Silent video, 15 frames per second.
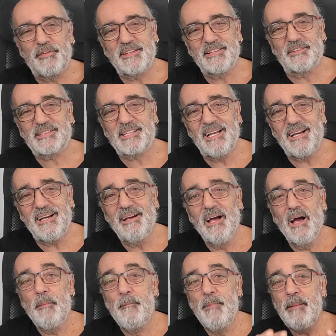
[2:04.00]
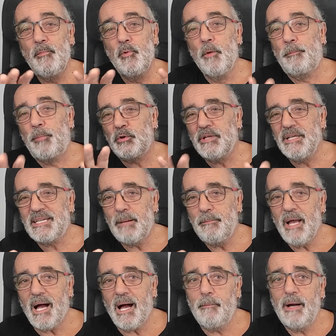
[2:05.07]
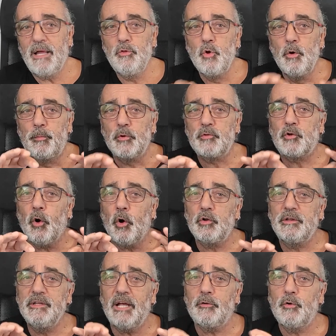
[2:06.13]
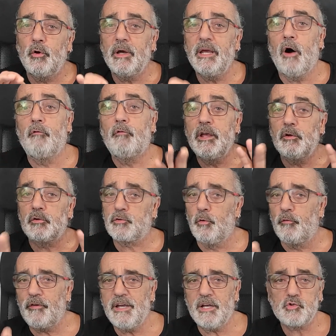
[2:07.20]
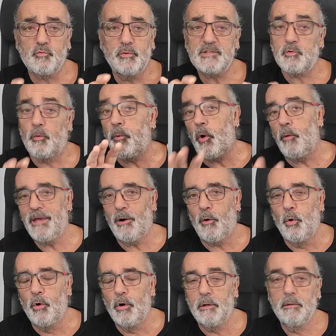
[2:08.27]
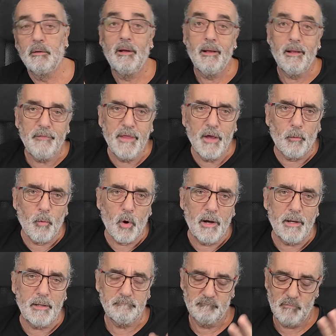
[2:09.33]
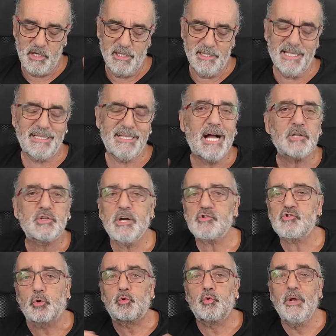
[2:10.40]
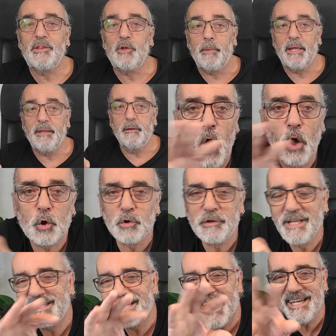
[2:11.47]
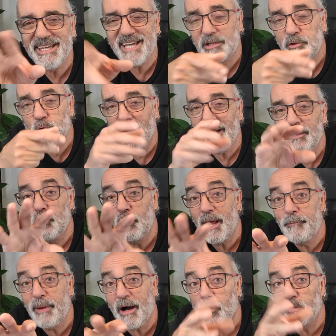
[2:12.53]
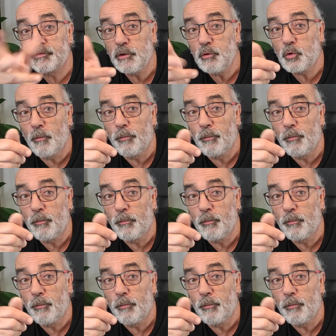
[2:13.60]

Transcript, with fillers: faisant cela, même le petit caméraman ne peut se retenir de rire en voyant son frère jouer son premier rôle. Néanmoins, il y a de la recherche dans tous les domaines. Un côté caricatural de l'apparence et du